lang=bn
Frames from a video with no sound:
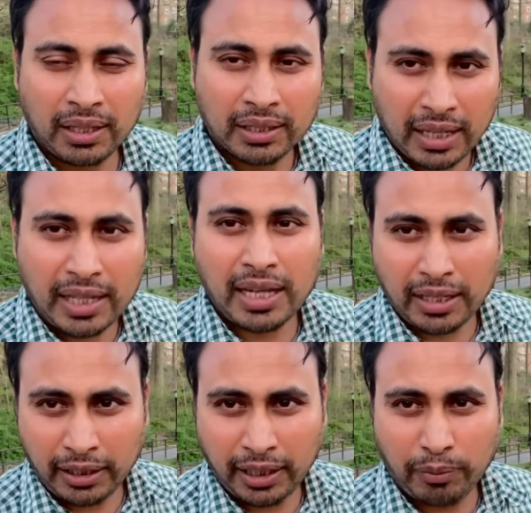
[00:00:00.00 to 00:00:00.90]
তাই
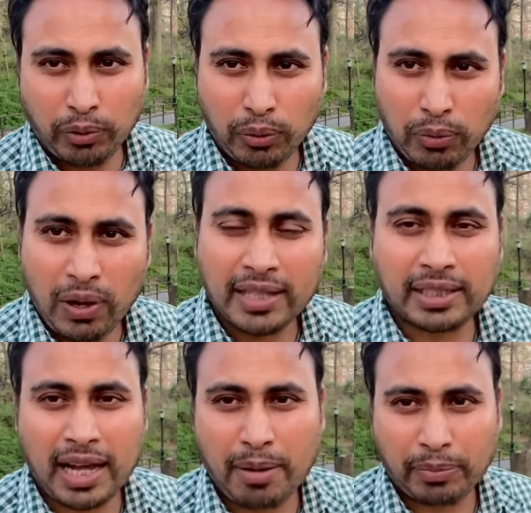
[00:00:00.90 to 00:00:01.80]
তাদেরকে বলবো
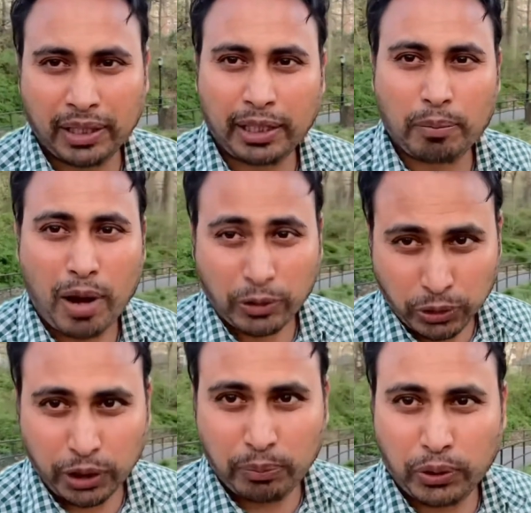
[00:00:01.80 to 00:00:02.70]
আজকে আপনাদের
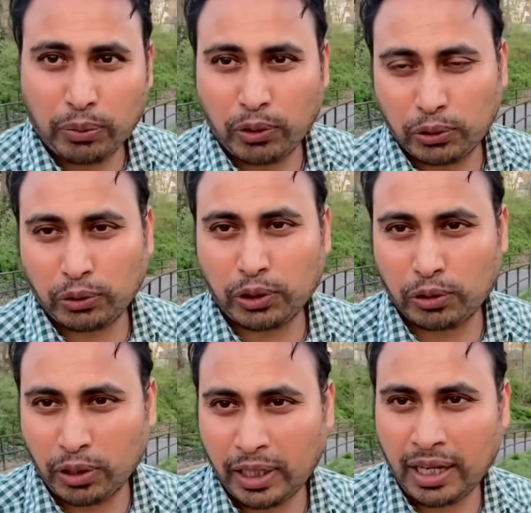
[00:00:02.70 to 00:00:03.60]
মানসিক পরিবর্তনের
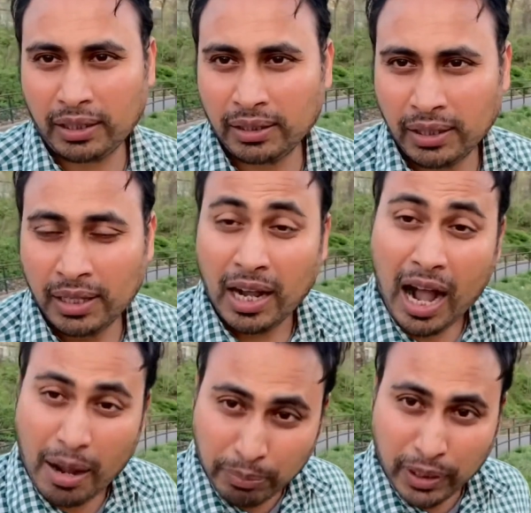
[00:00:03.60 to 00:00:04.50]
দরকার
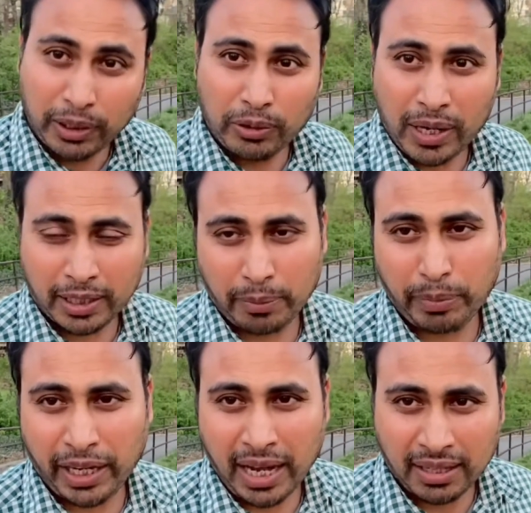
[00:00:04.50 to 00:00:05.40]
আপনাদেরও একটা
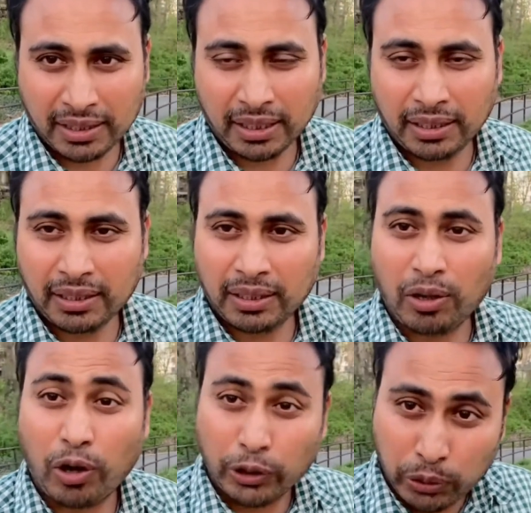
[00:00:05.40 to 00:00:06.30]
মেয়ে আছে
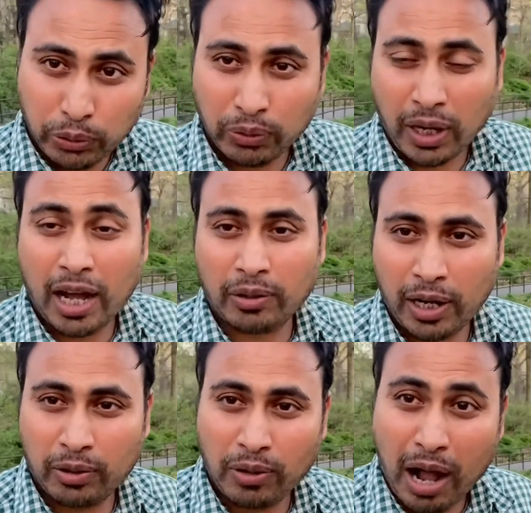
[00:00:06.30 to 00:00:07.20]
হয়তো কারো
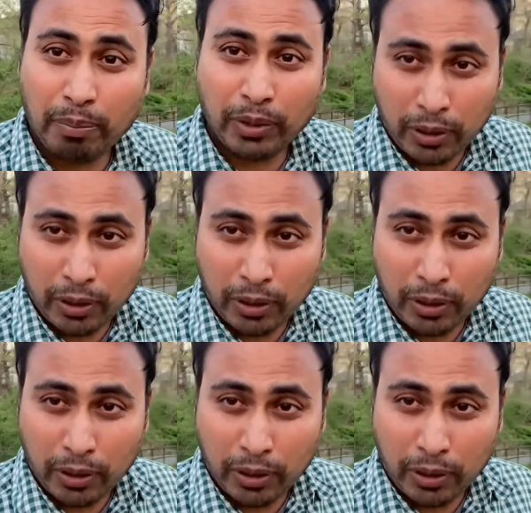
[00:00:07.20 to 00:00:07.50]
কারো আপনারাও